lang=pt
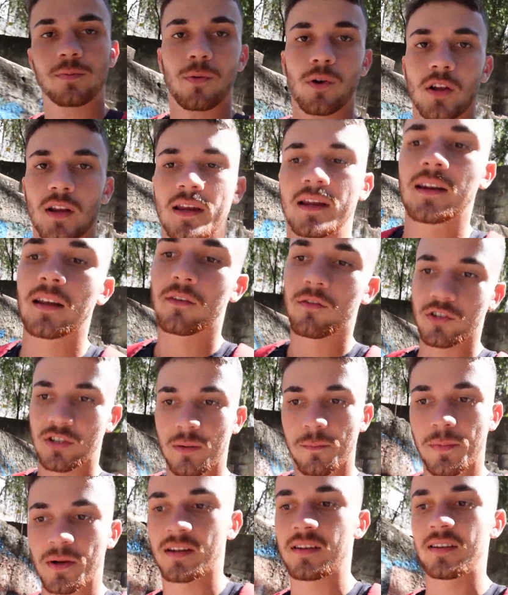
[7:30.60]
de proteína que você
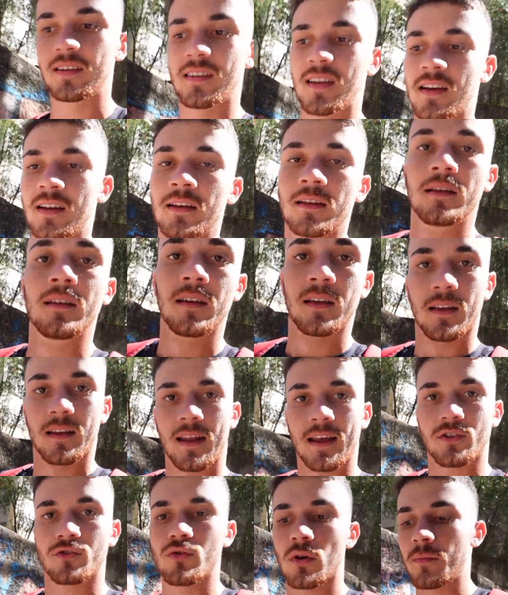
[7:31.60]
precisa
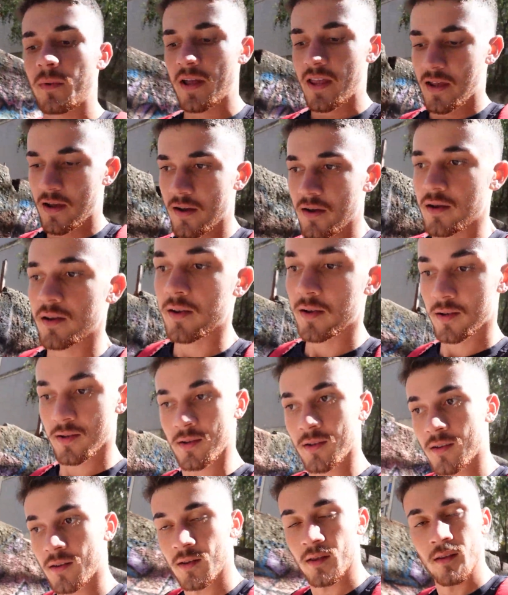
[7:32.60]
na sua manhã.
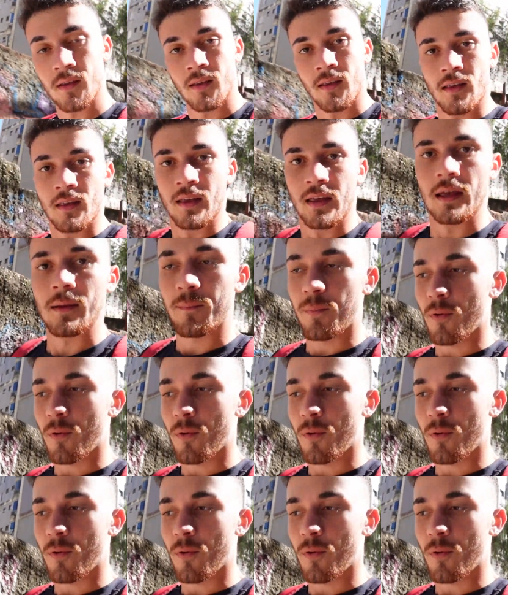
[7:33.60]
E,